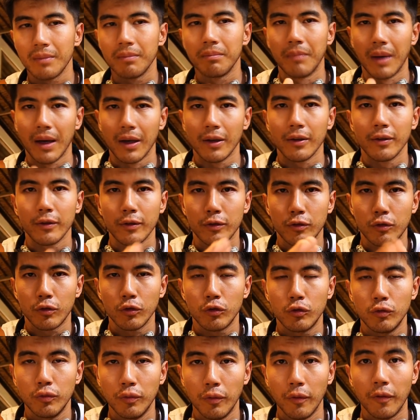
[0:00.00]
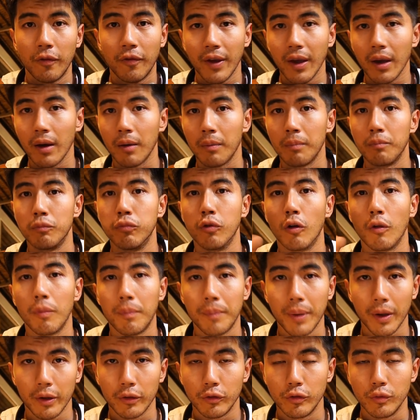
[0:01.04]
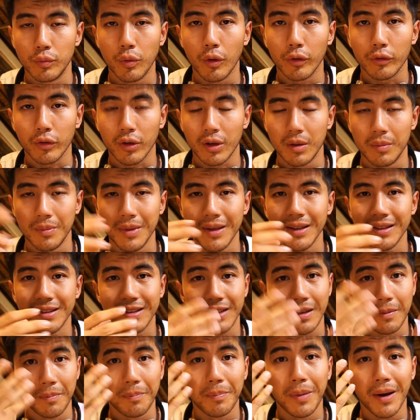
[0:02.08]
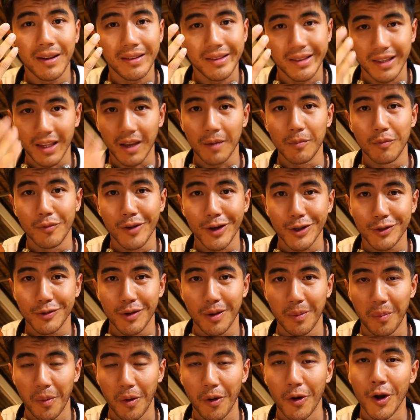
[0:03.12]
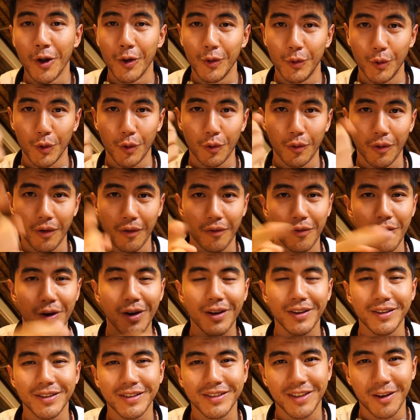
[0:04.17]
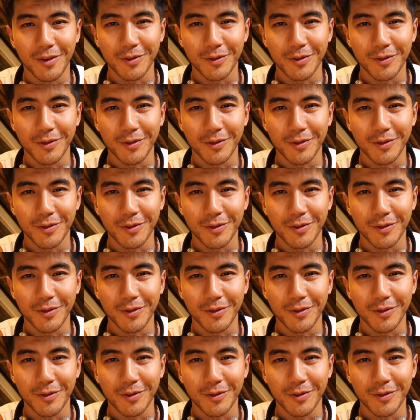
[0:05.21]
bah, ce que tu veux faire pour perdre du poids, entre guillemets, c'est pas très bon actuellement. Donc on va voir ça